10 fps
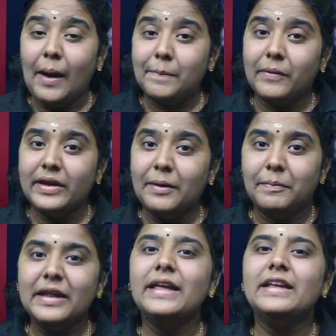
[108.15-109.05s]
அப்போ
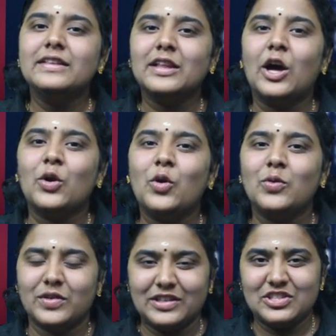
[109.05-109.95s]
எப்படி இருந்தாரோ
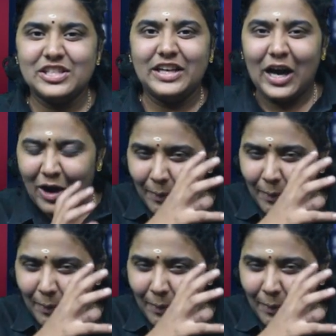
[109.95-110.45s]
ரஜினி